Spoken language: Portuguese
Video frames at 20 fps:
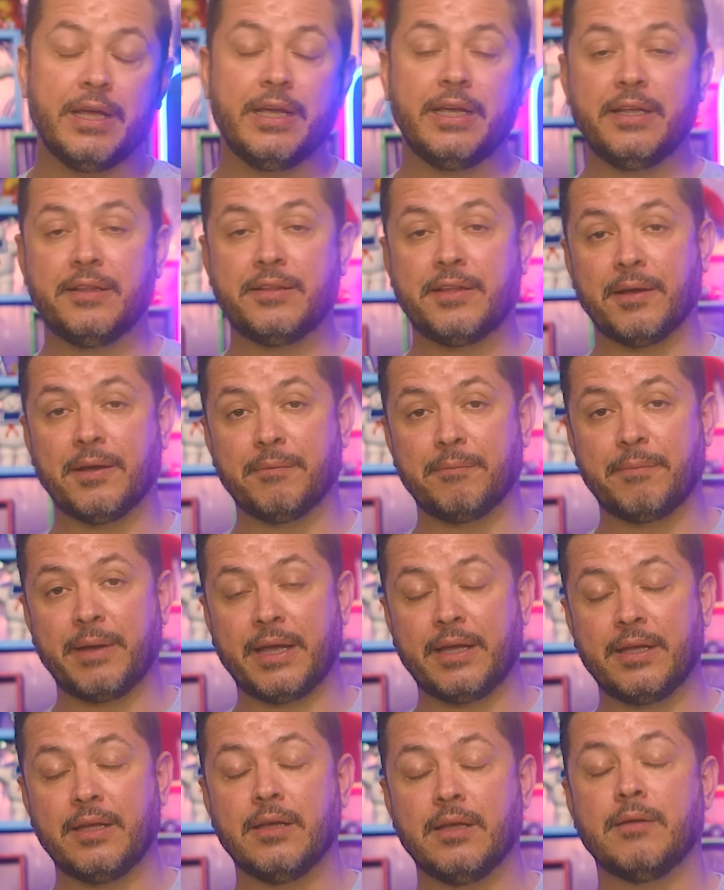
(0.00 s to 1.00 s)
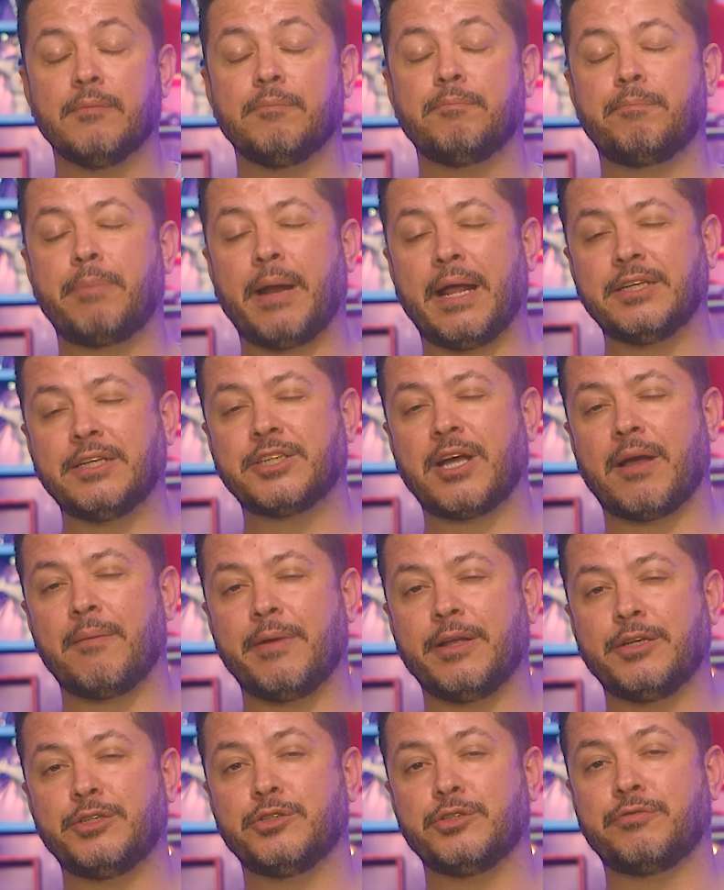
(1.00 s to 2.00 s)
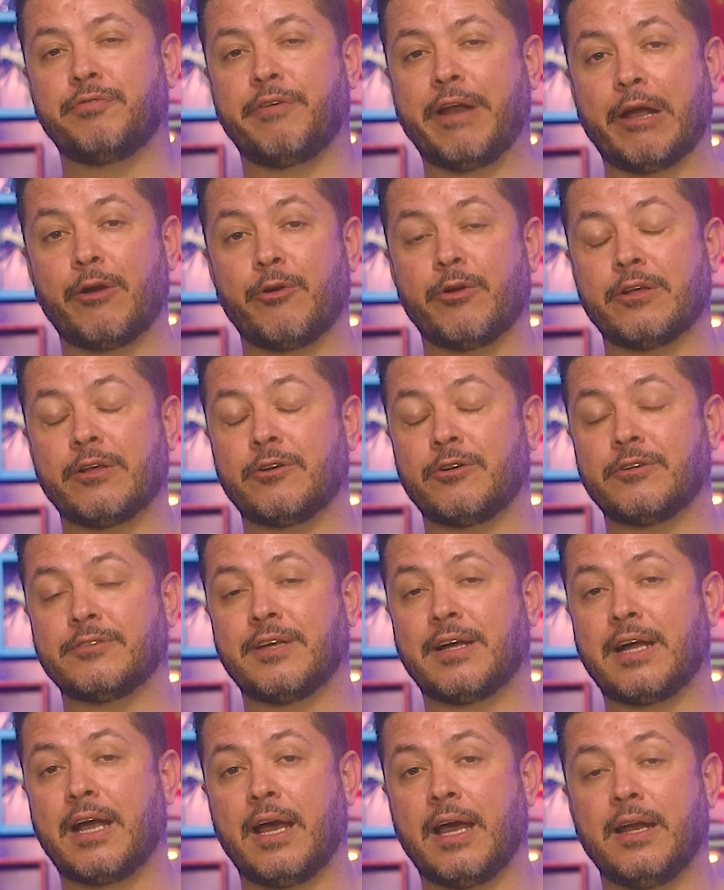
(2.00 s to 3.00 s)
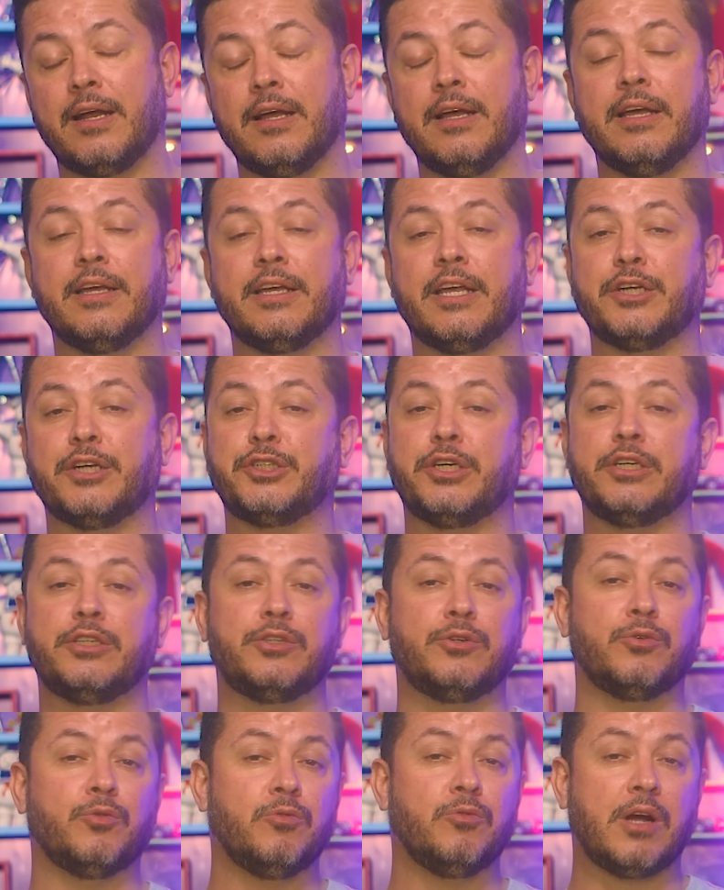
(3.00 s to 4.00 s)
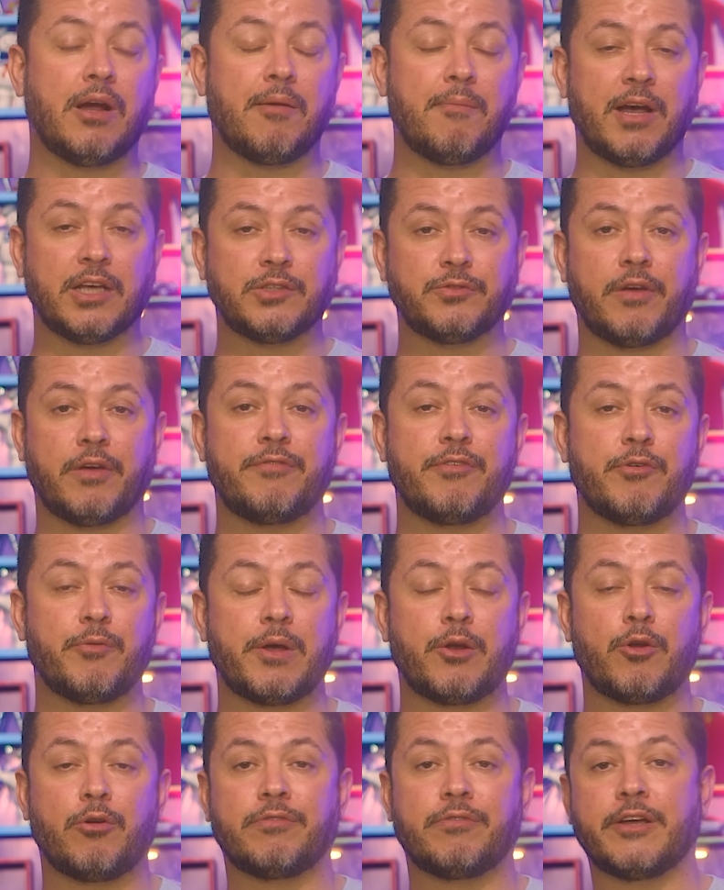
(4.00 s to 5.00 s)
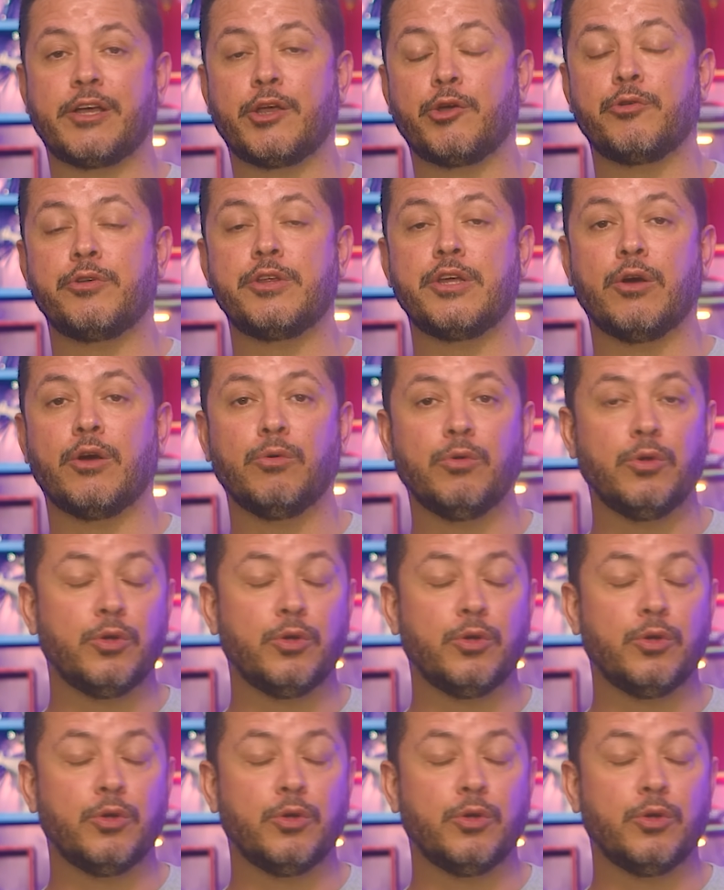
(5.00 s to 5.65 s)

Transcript: e também praticamente esfregam na nossa cara que a gente nunca mais vai ver uma nova reunião